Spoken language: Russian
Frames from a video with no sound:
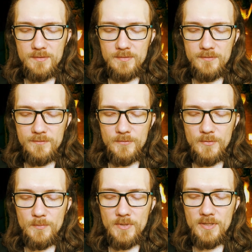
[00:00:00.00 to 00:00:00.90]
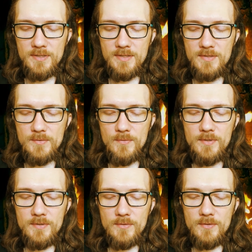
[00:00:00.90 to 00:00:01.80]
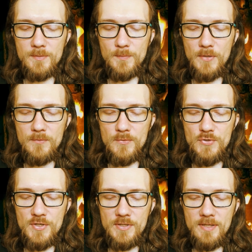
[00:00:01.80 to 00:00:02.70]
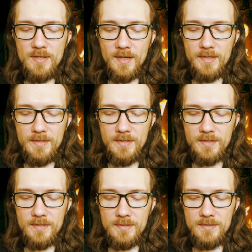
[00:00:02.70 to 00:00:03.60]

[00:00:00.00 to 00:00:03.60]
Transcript: Но в том была заслуга только моего учителя Арнира.